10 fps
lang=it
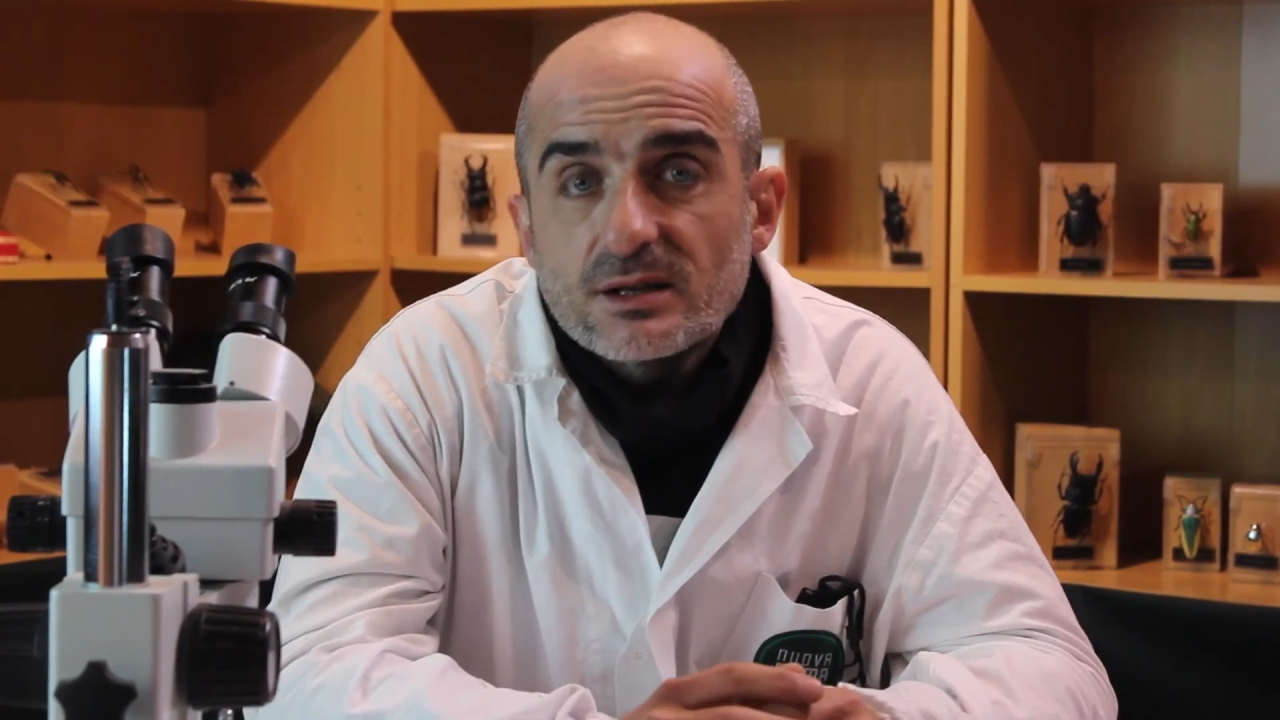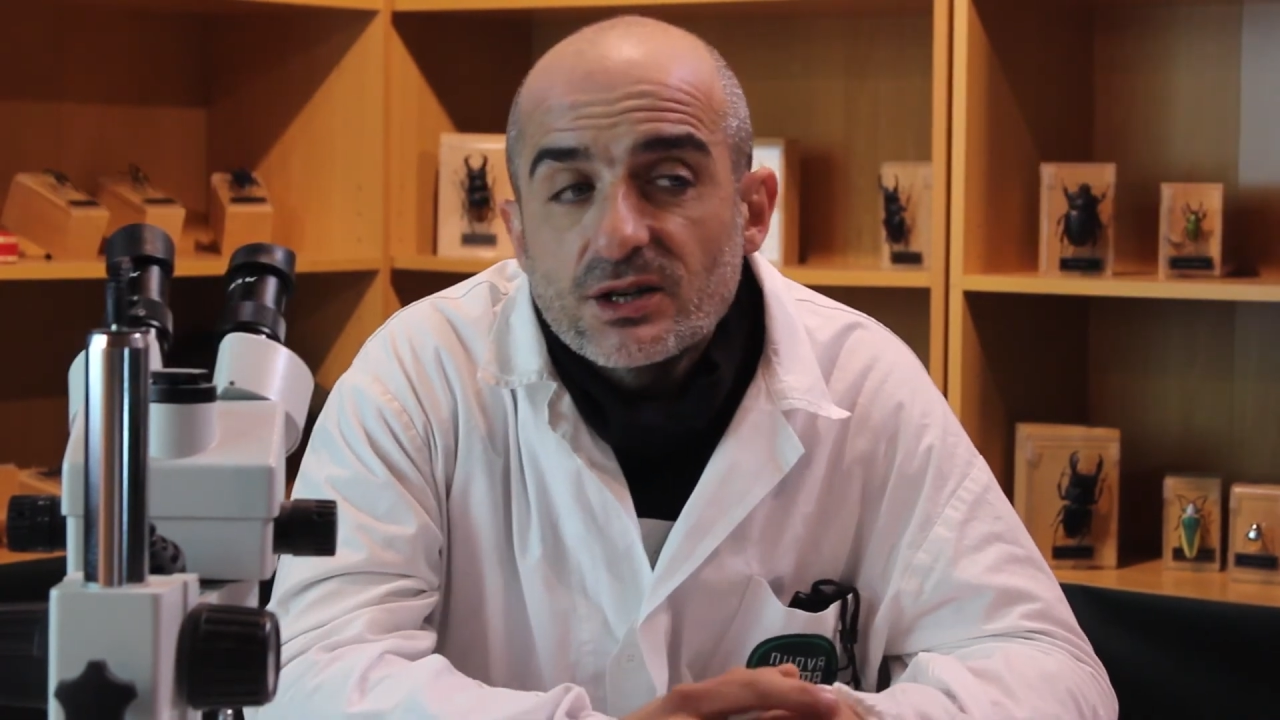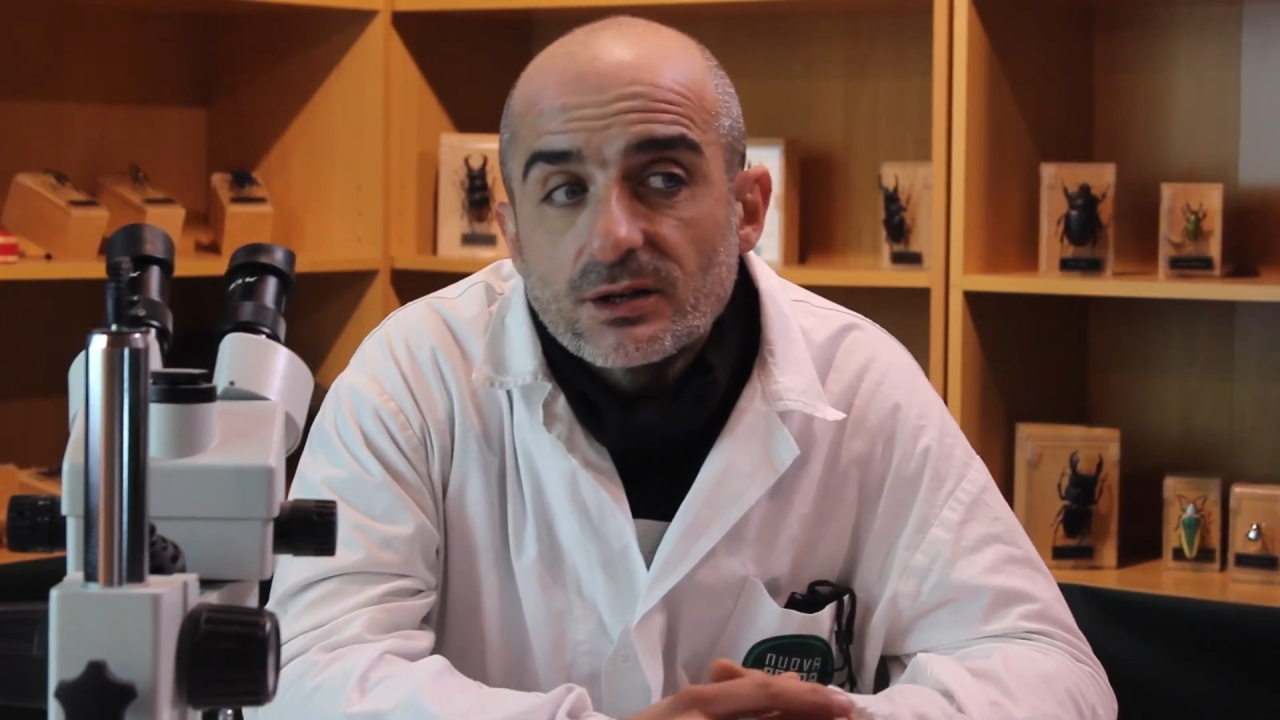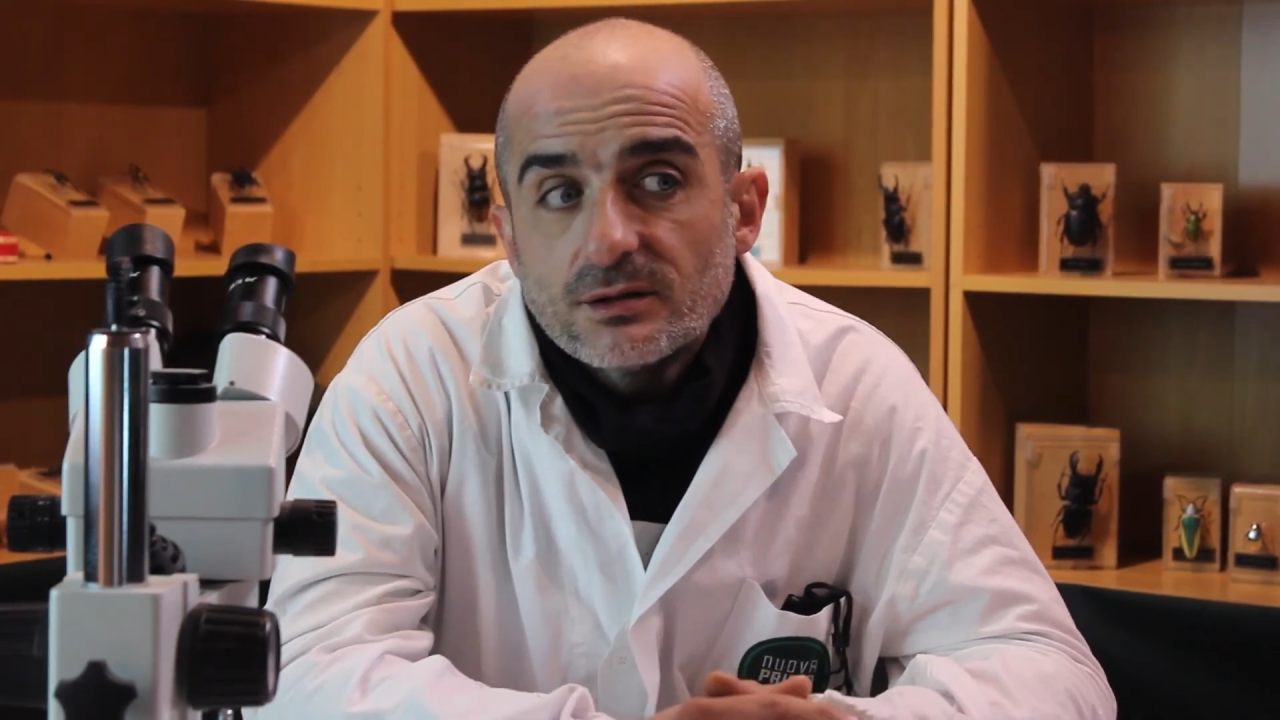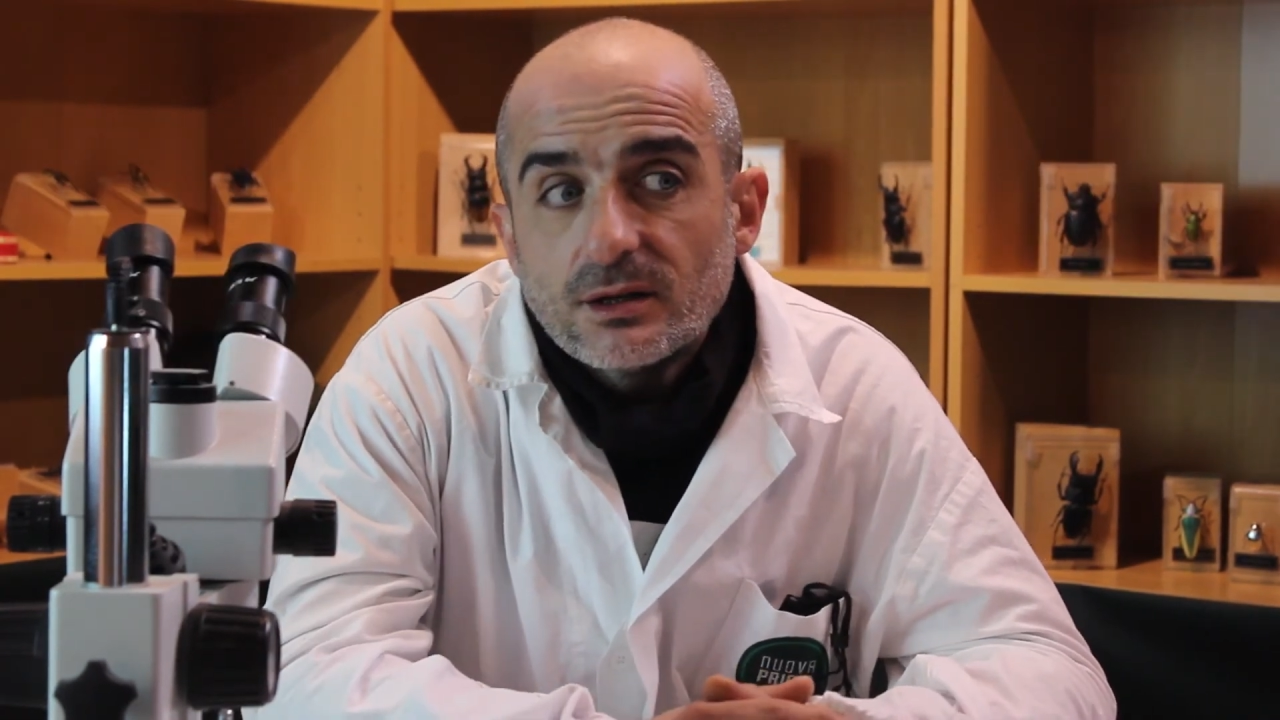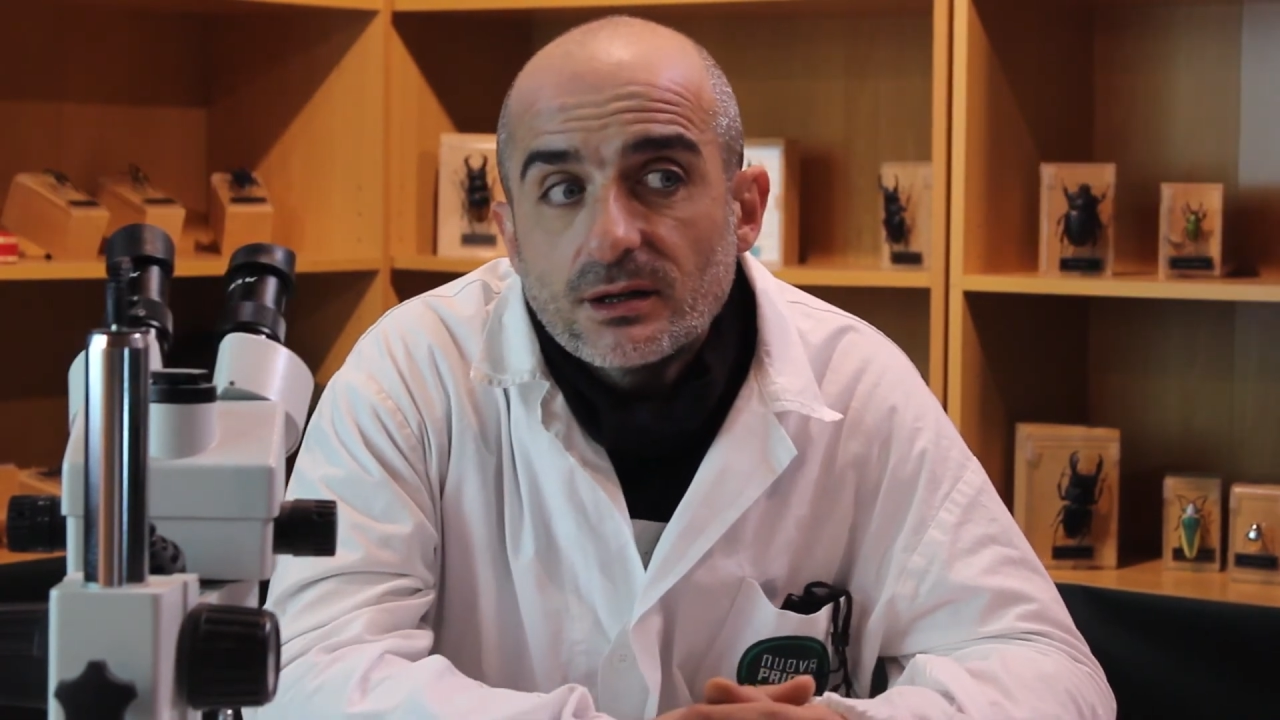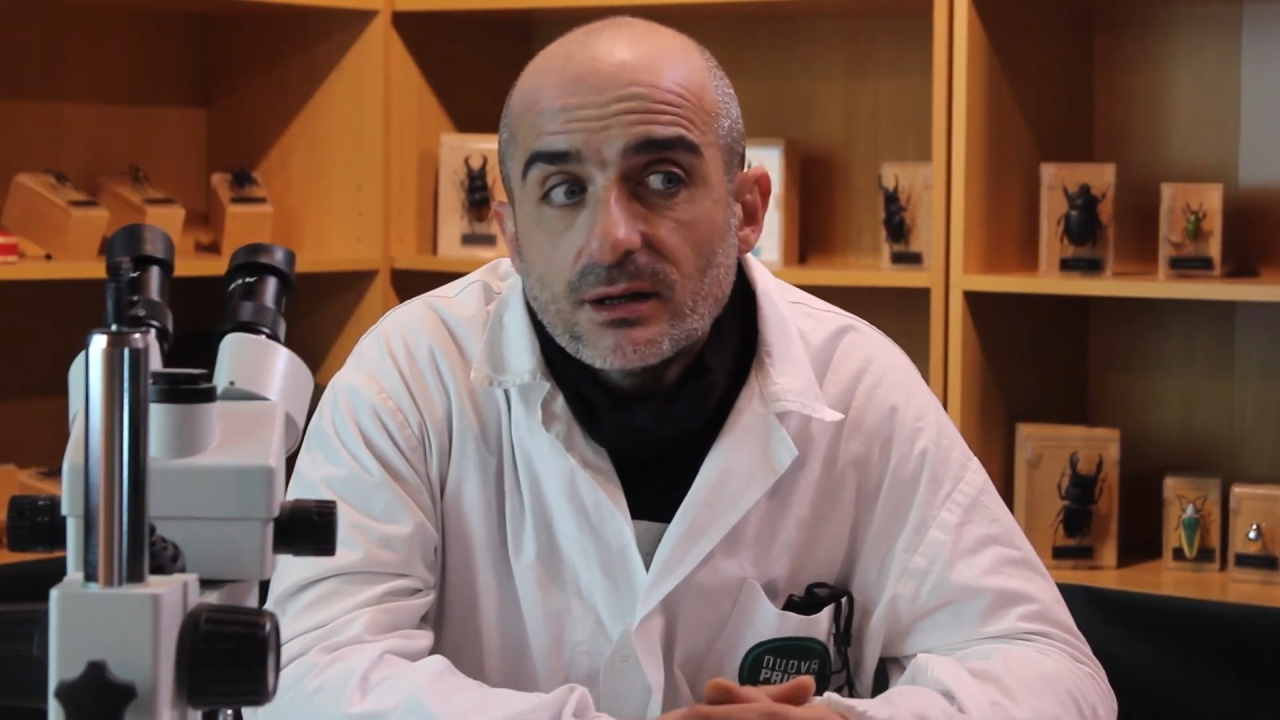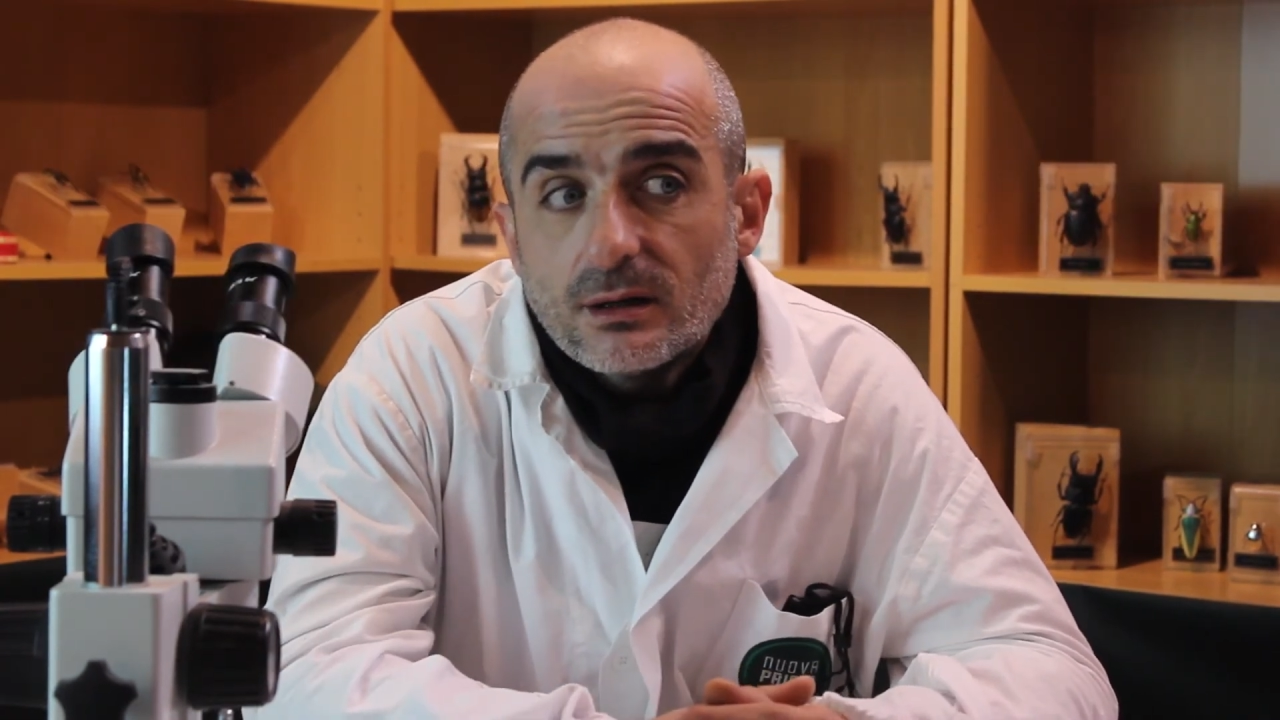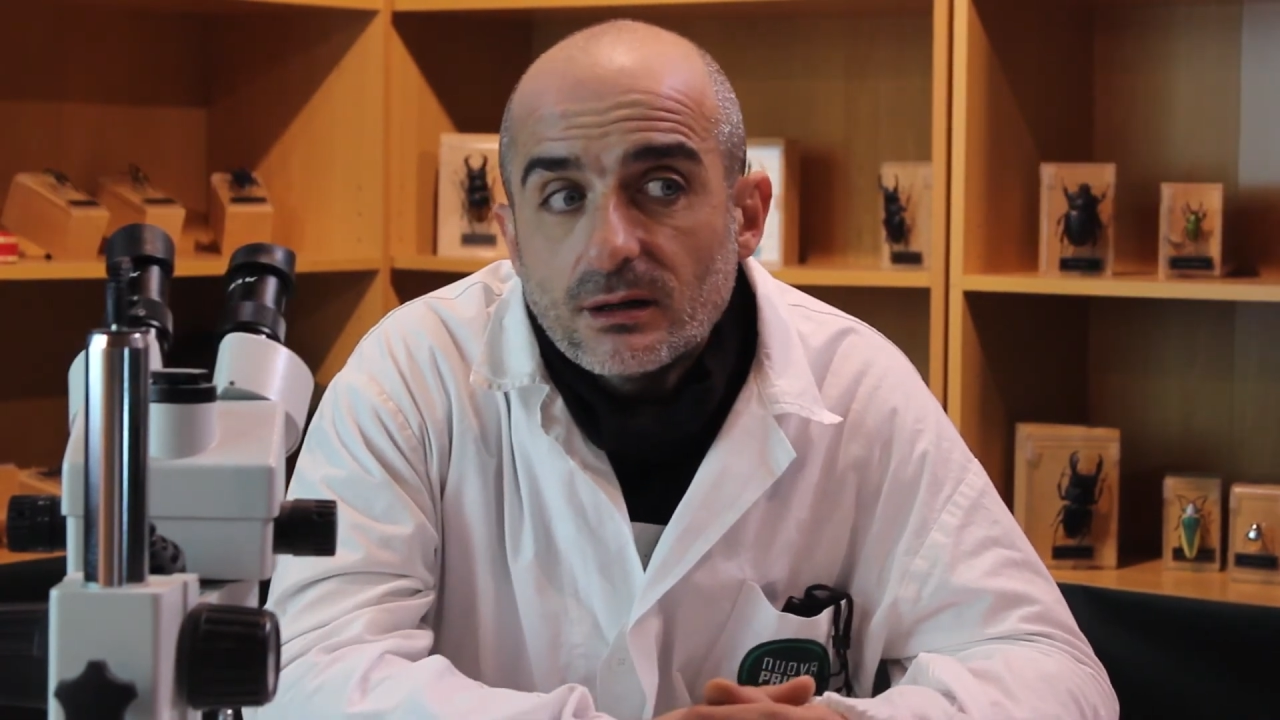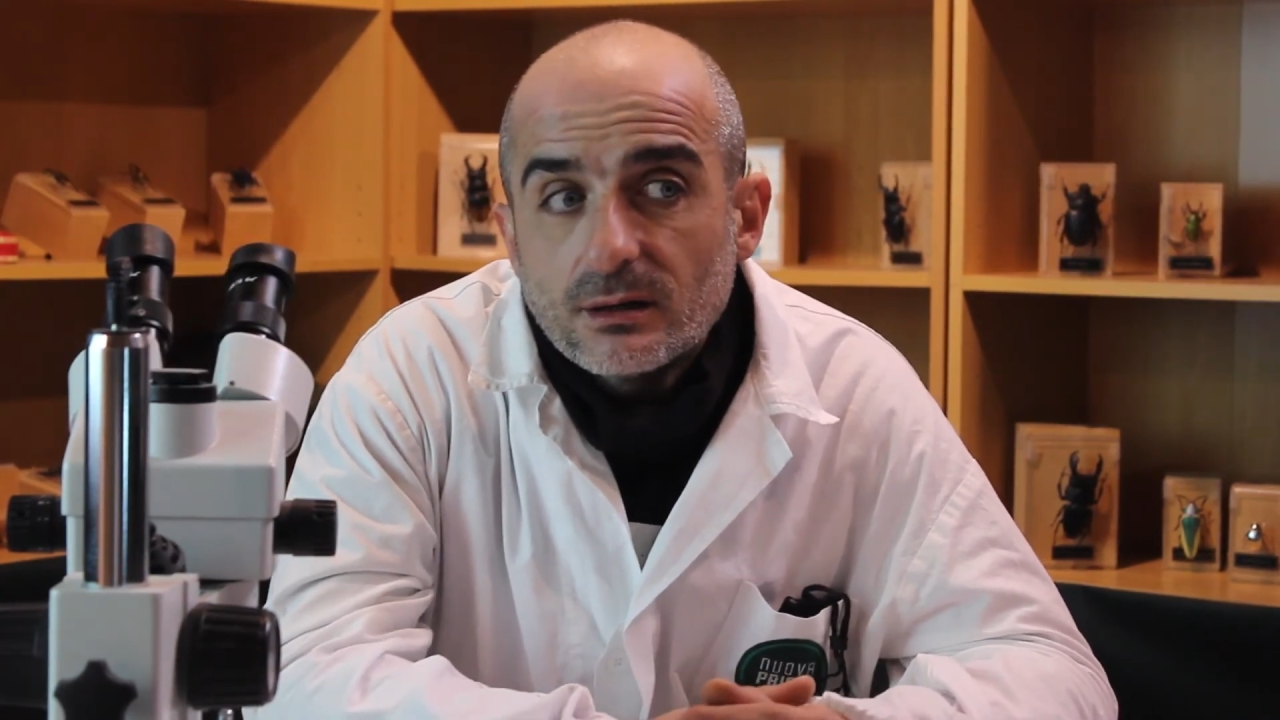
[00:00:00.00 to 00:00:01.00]

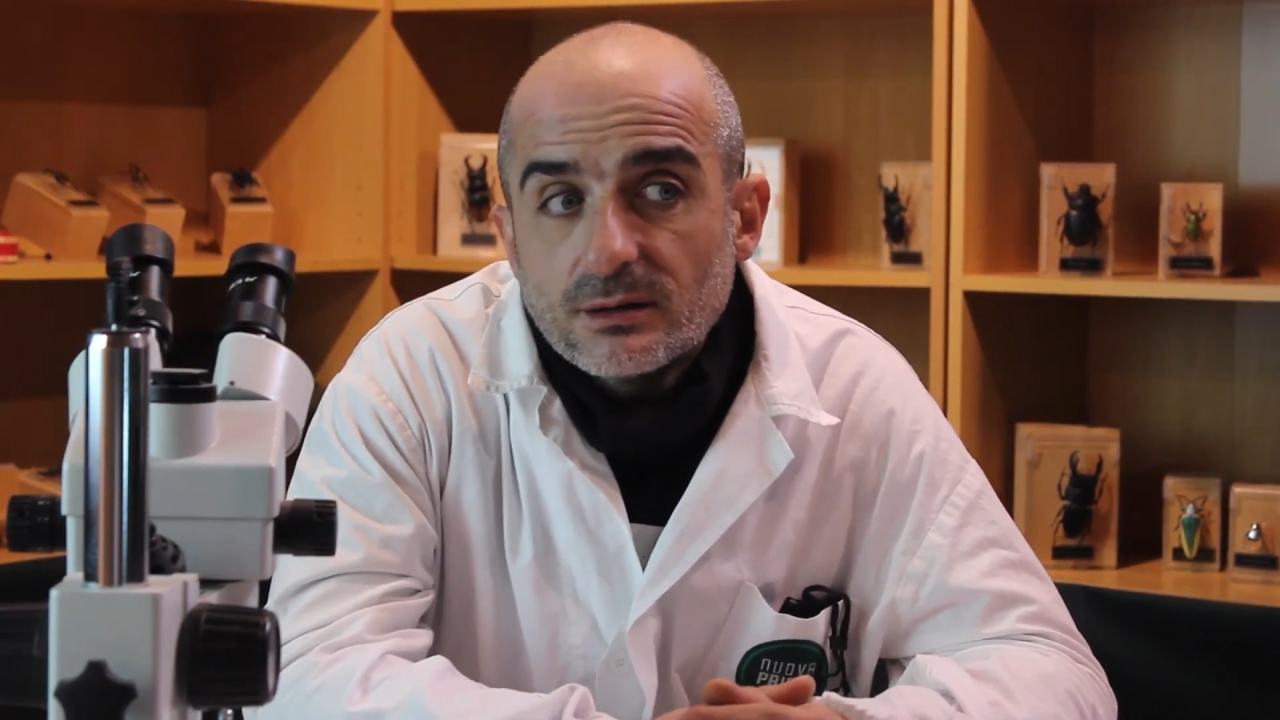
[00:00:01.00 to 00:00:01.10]
sanitaria